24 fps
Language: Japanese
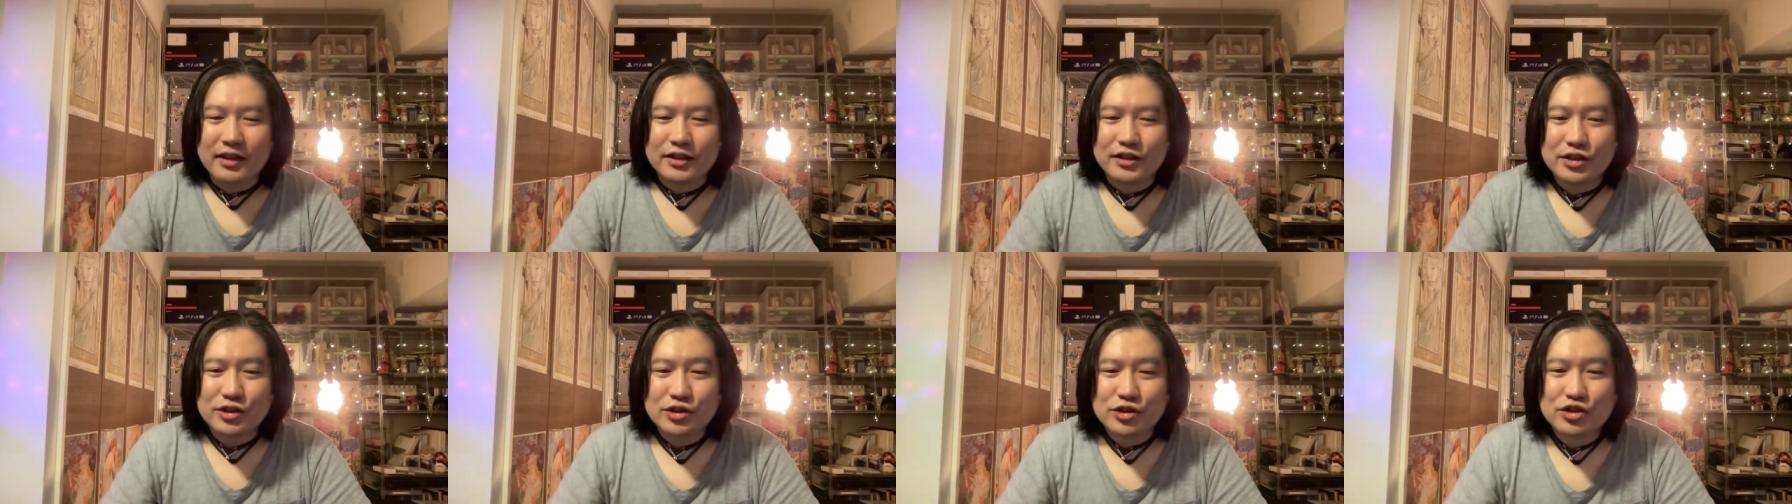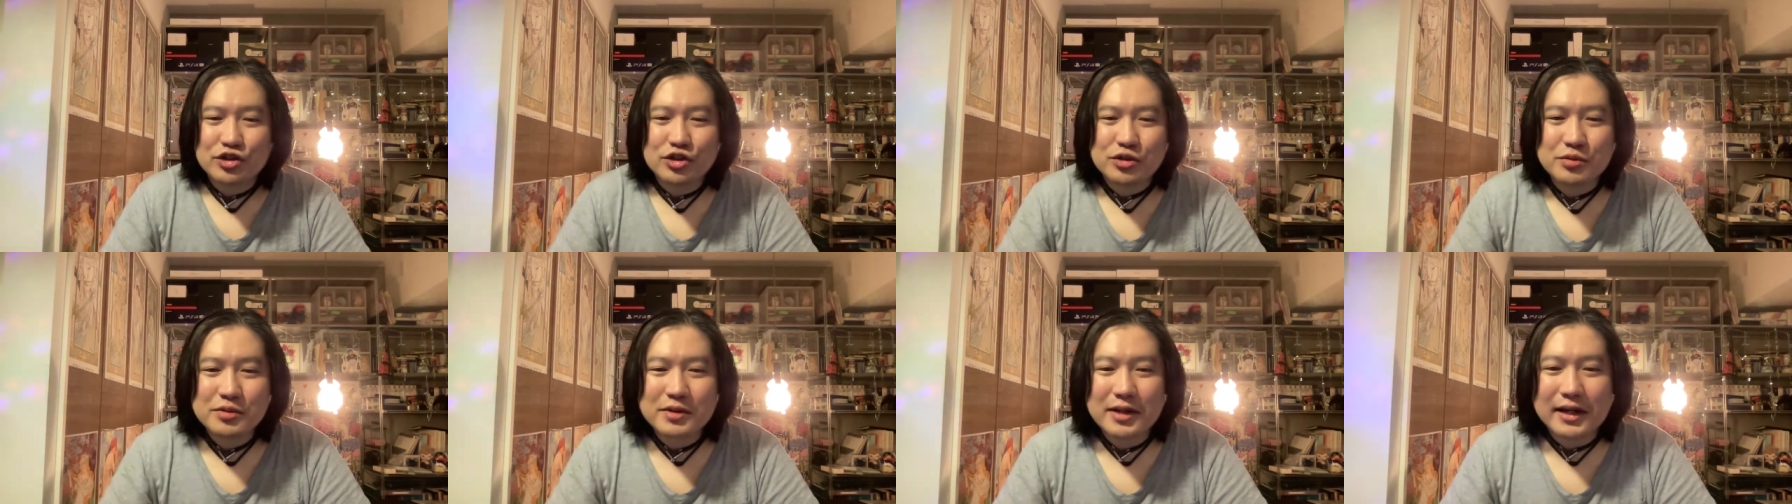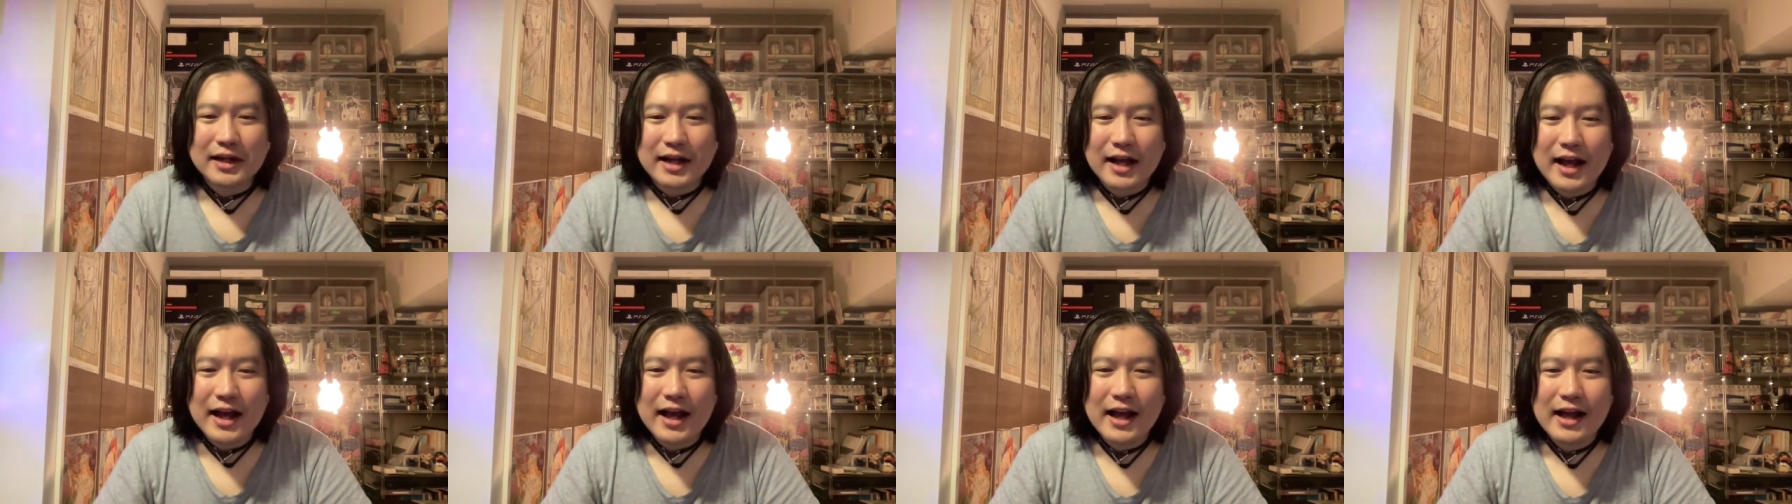YouTube か
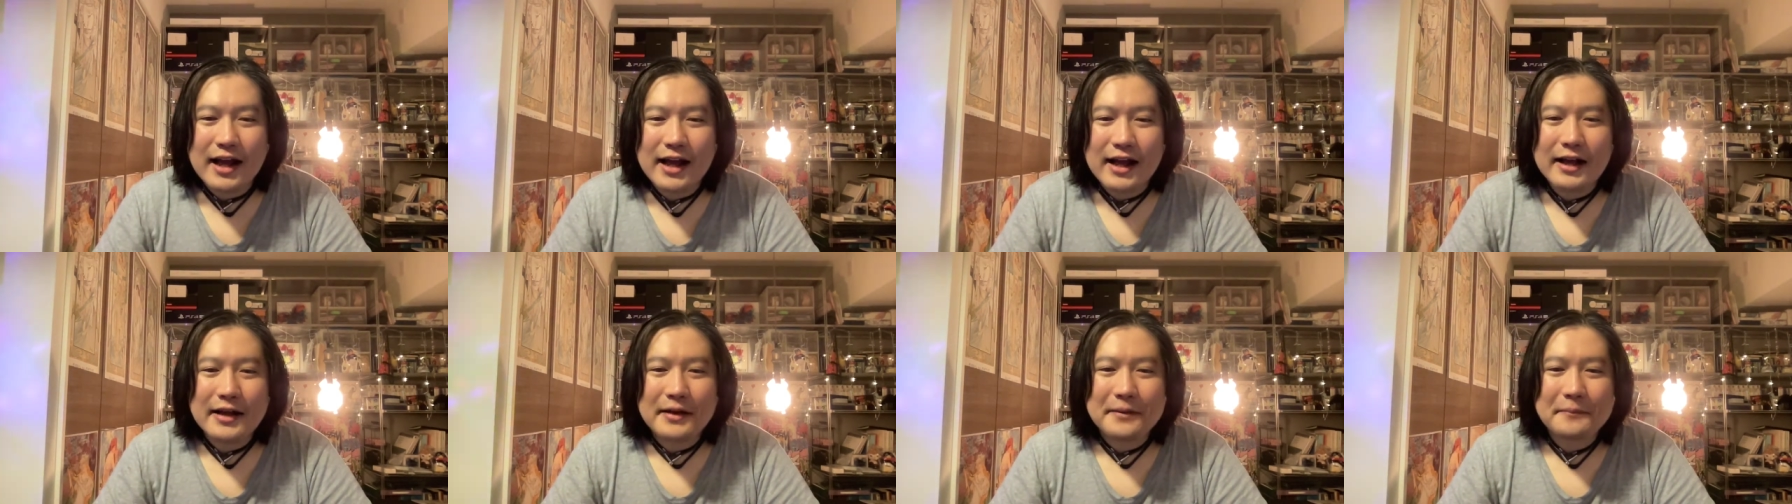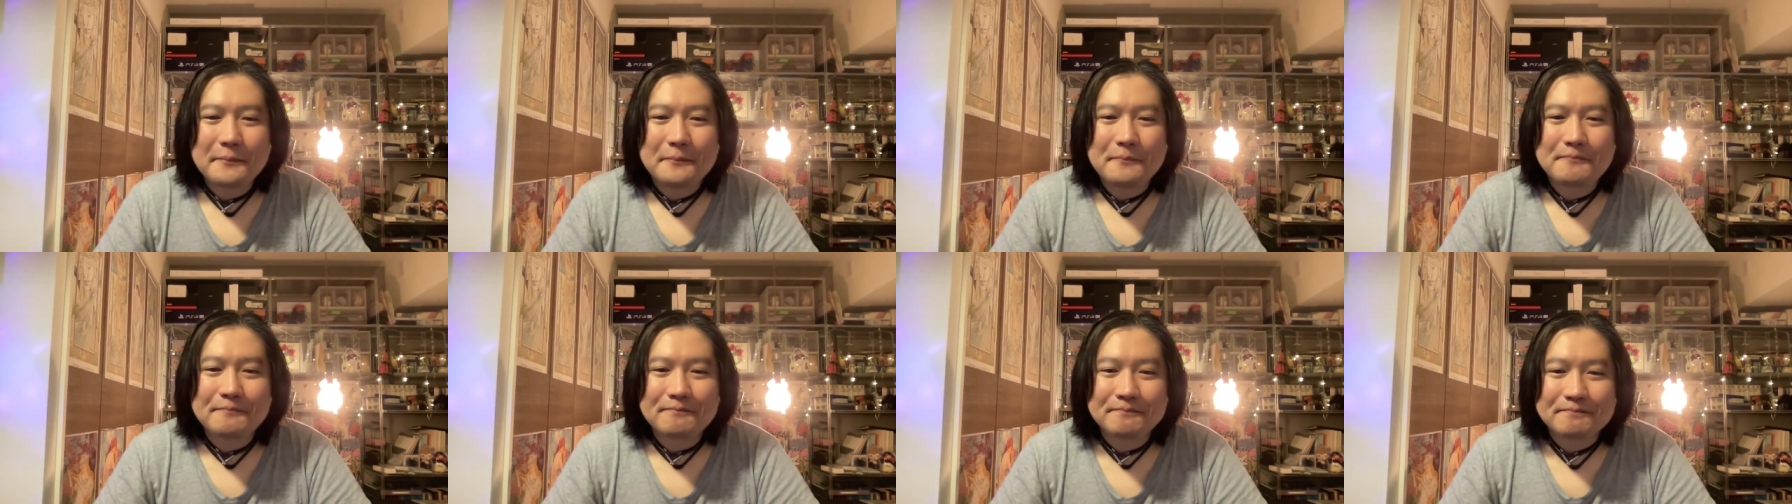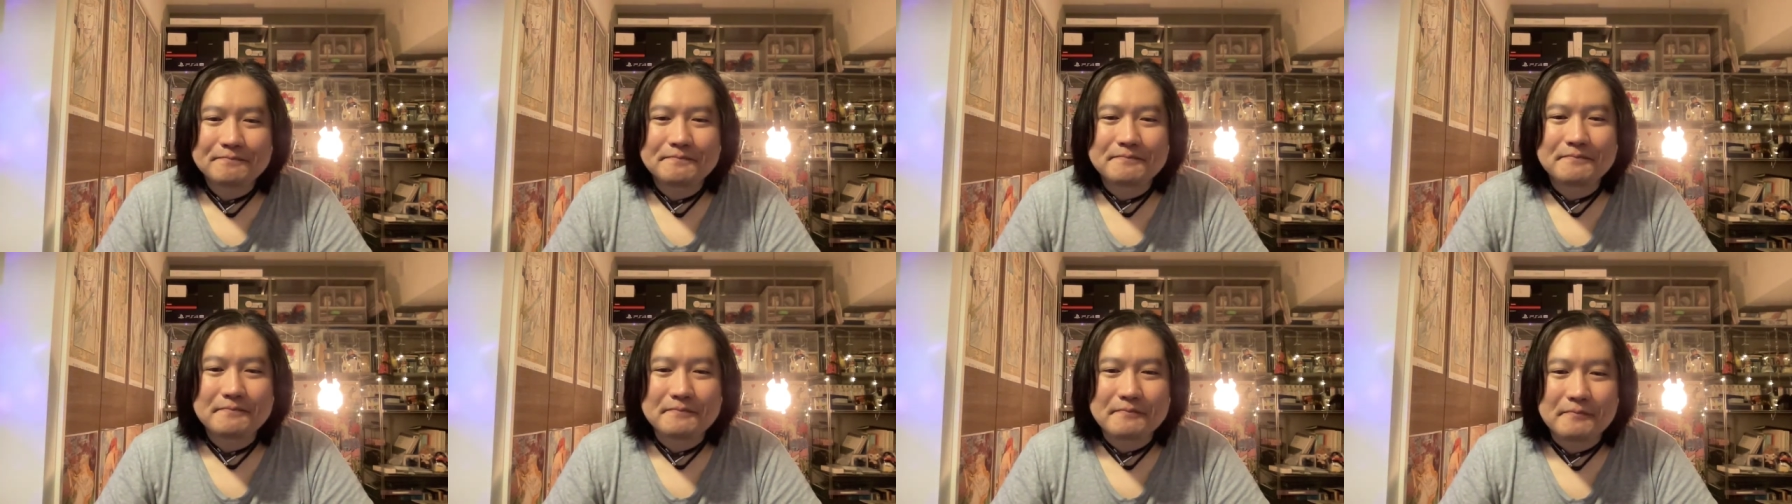なう
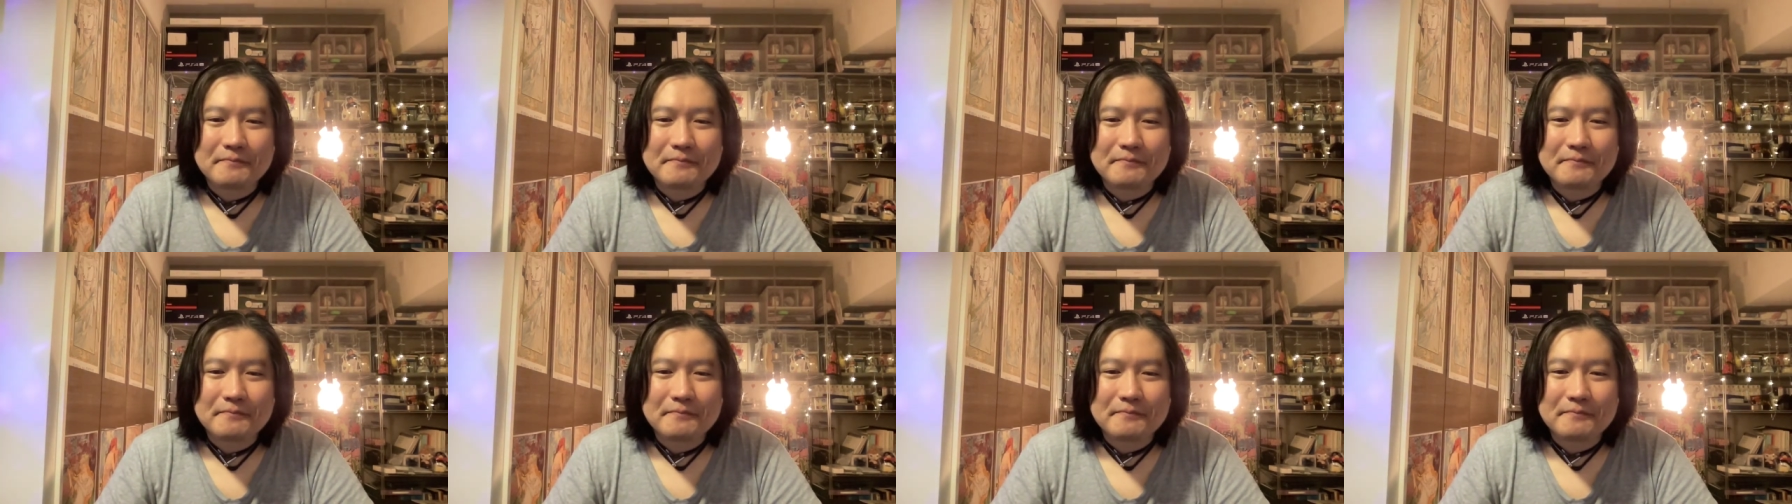ん